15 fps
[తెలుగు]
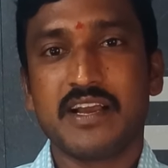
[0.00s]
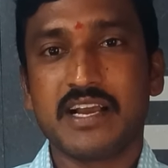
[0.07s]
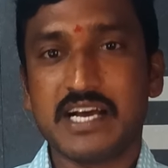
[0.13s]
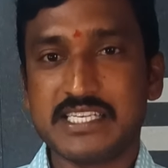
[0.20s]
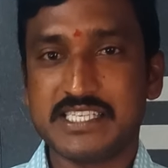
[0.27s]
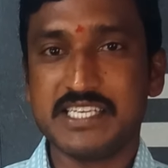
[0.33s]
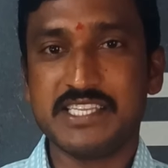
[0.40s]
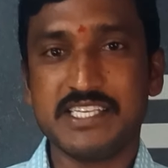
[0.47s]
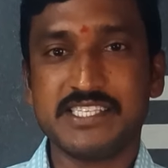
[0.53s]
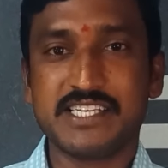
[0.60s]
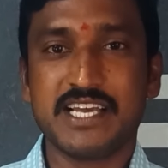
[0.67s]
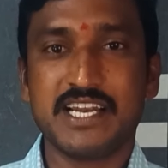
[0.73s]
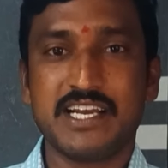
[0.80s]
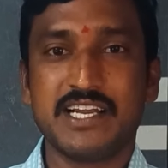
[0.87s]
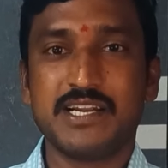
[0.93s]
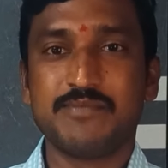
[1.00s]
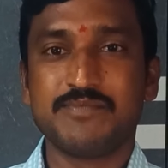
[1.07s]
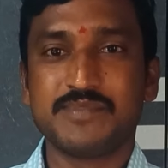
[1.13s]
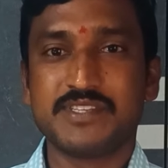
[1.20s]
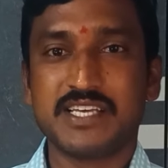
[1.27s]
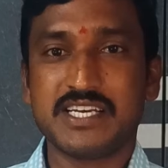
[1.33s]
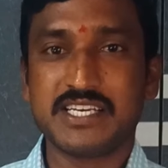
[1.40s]
కాశీకి తీసుకెళ్ళగలం
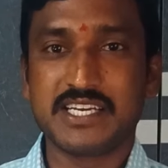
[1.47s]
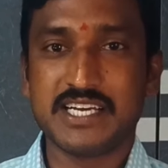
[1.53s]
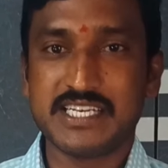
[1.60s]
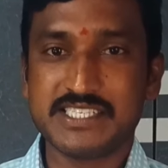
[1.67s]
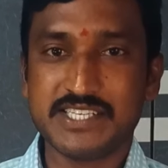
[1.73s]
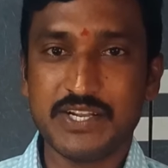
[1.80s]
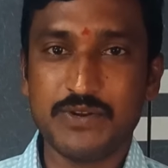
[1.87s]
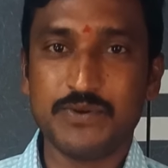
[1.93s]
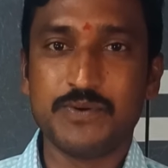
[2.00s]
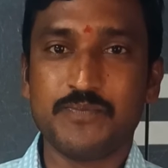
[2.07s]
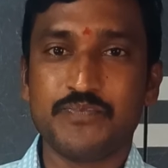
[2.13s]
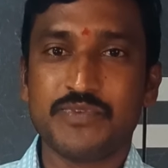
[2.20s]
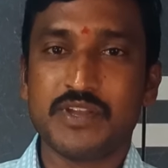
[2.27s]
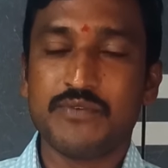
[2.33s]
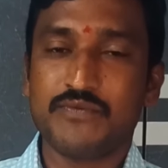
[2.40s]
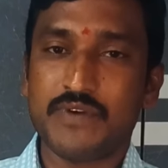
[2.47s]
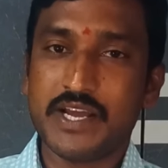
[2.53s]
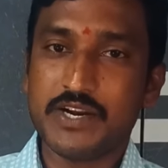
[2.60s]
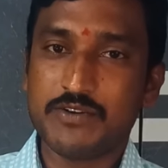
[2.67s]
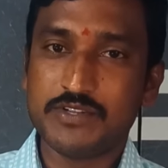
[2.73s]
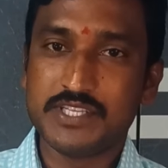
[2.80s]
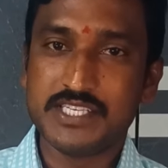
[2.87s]
కాశీలో
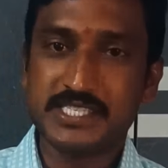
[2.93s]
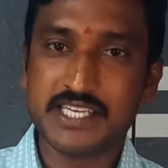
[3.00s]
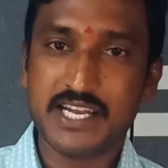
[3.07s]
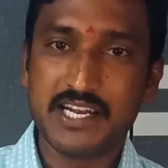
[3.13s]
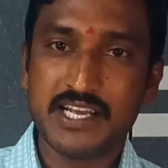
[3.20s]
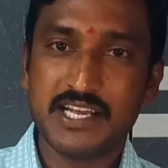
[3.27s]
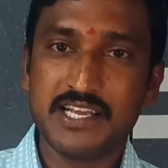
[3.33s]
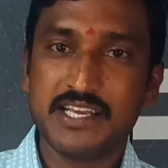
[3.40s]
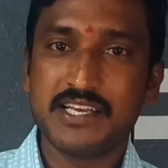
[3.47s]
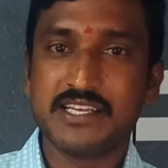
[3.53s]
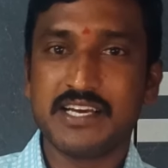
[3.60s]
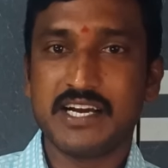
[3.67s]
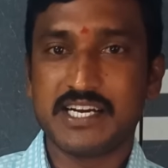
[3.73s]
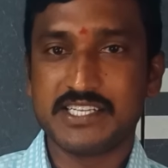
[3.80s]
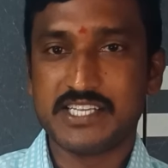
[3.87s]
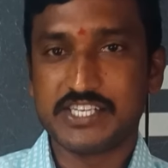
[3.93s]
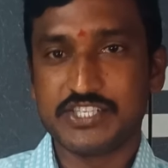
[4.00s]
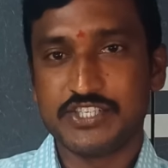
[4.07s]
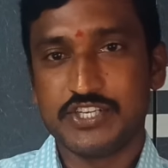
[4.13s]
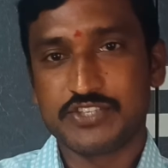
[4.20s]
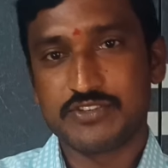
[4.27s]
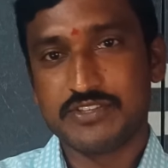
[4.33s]
ఫ్లైట్లో తీసుకెళ్ళి అక్కడ
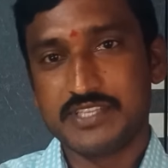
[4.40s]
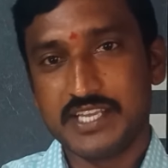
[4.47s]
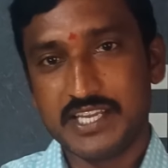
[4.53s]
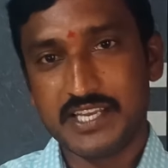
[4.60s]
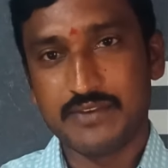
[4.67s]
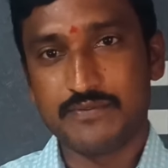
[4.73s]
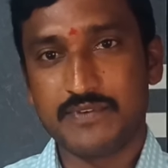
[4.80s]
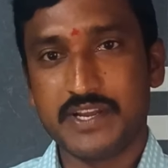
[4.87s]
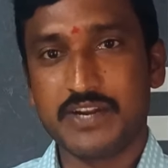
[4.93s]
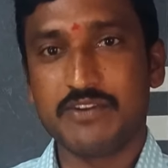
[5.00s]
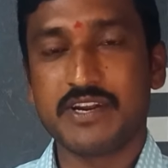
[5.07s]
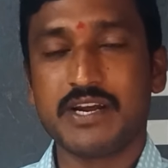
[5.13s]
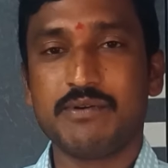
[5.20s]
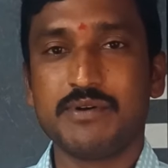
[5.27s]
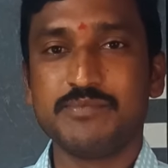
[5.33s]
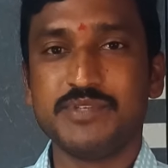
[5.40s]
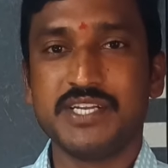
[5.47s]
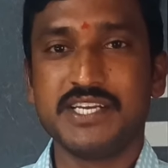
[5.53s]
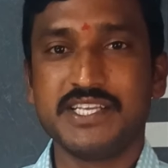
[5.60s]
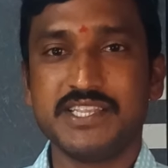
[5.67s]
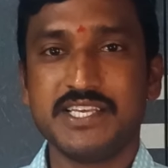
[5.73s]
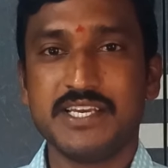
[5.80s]
దర్శనం చేసుకొని తిరిగి ఫ్లైట్లో రావడం
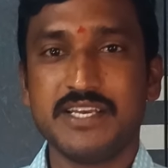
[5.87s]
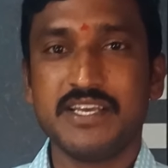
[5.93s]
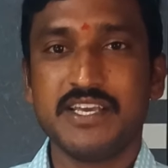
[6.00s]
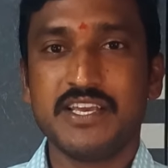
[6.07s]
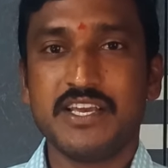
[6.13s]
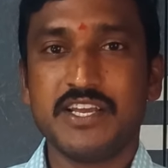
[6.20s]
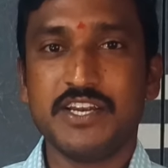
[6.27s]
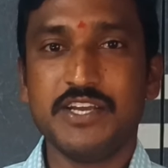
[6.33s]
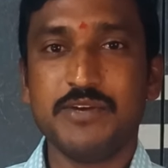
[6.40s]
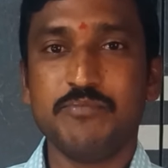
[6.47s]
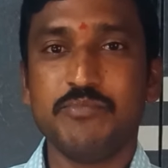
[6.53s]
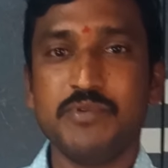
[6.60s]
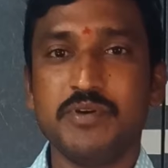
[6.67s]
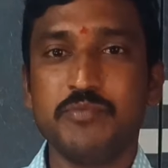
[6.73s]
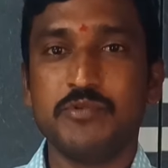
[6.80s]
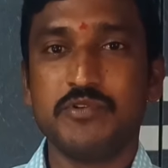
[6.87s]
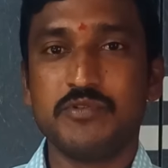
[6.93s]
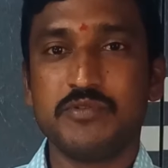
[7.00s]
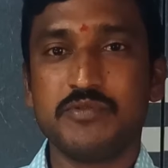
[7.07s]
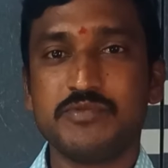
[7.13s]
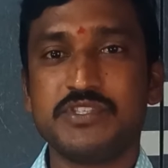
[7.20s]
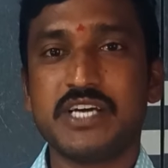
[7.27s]
జరిగింది నేను మేము
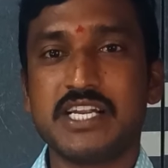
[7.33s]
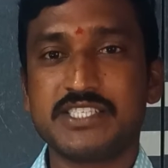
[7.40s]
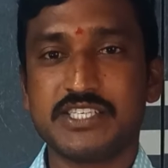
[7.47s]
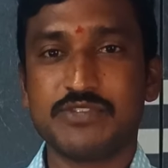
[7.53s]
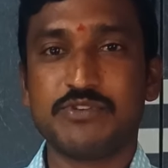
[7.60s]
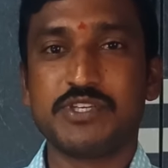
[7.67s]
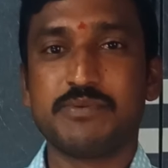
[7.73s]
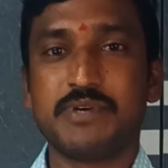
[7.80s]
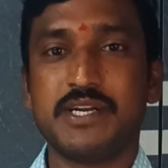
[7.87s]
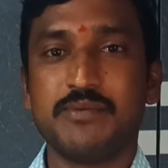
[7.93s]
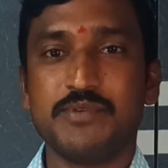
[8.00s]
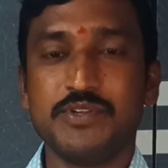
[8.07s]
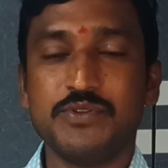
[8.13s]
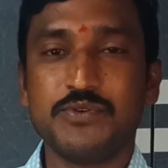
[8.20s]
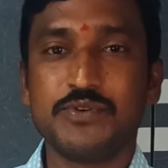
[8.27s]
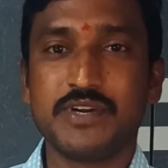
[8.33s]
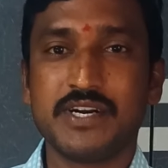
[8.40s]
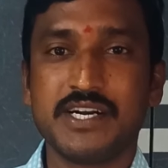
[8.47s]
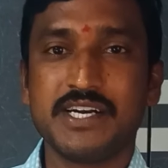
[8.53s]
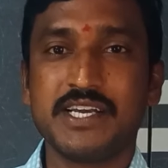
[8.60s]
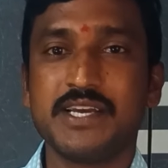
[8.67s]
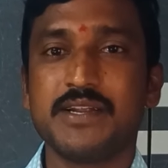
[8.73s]
చాలా సంతోషపడ్డాం ఎందుకు
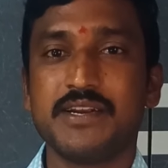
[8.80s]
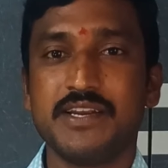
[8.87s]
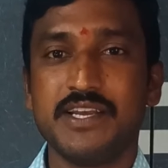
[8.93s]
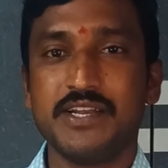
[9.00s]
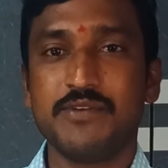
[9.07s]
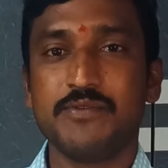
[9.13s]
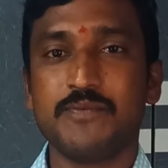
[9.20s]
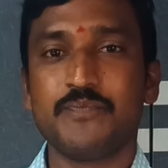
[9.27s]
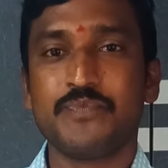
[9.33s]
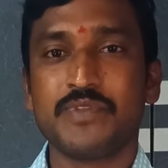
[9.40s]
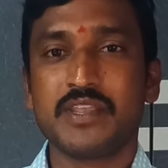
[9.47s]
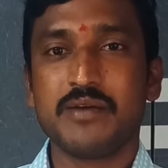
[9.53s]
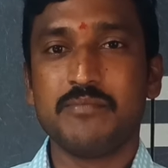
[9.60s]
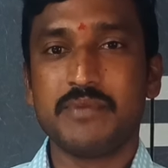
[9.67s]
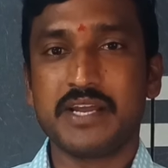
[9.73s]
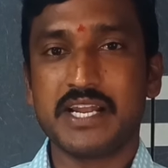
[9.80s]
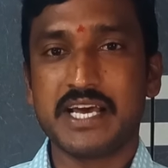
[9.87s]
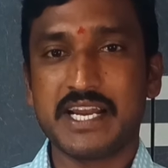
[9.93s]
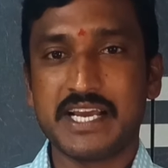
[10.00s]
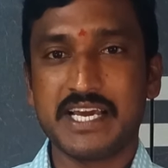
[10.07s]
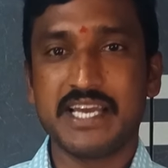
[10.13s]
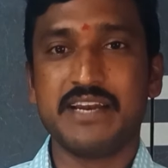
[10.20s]
అనంటే నేను మా
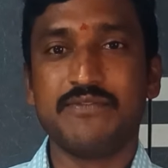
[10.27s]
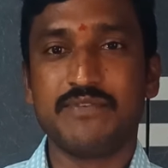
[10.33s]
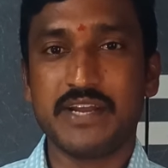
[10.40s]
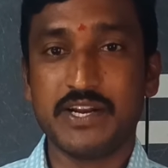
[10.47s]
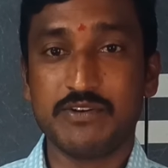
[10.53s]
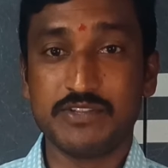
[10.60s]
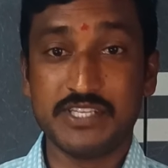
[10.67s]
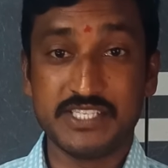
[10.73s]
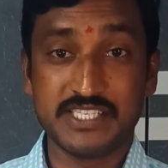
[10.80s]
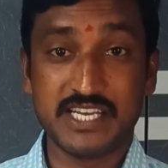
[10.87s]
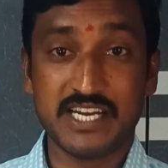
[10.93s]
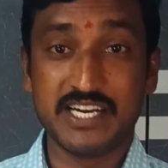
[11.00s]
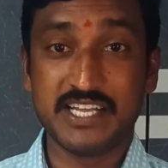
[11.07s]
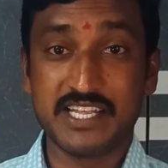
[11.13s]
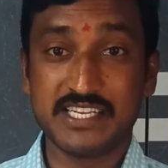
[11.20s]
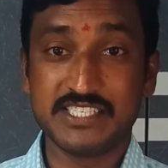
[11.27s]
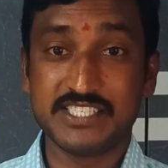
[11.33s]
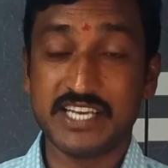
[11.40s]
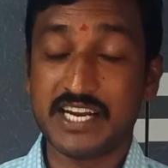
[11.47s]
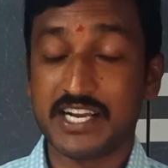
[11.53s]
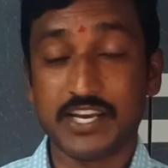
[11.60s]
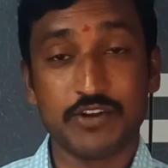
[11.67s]
నాన్నగారిని ఫ్లైట్లో తీసుకెళ్ళడానికి
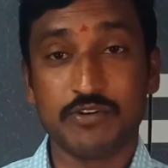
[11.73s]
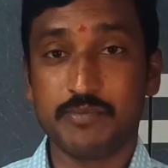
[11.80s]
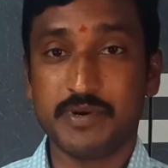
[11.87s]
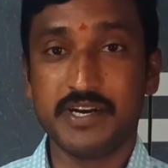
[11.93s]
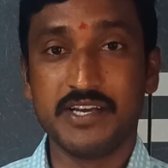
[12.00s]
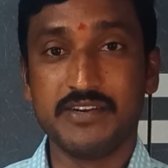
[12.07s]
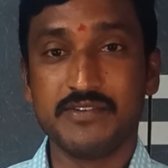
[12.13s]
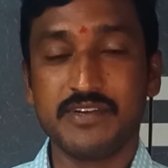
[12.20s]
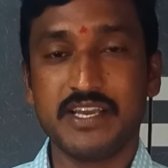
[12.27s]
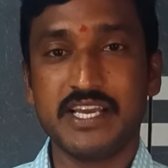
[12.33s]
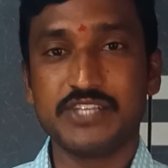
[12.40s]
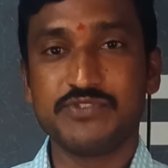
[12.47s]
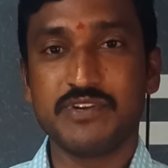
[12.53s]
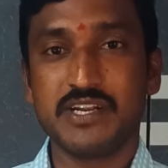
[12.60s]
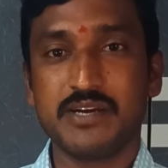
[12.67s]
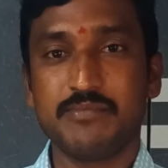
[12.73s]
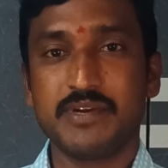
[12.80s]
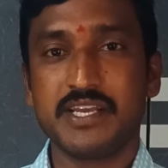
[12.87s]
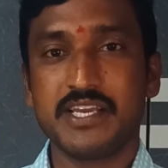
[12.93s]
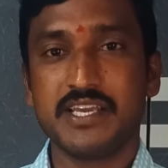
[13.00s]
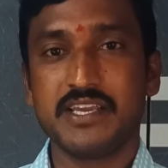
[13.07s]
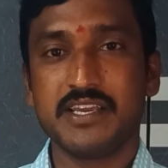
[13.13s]
చాలా గర్వపడ్డాను యాక్చువల్గా
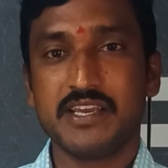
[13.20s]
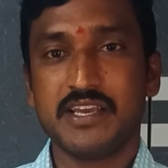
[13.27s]
మనకి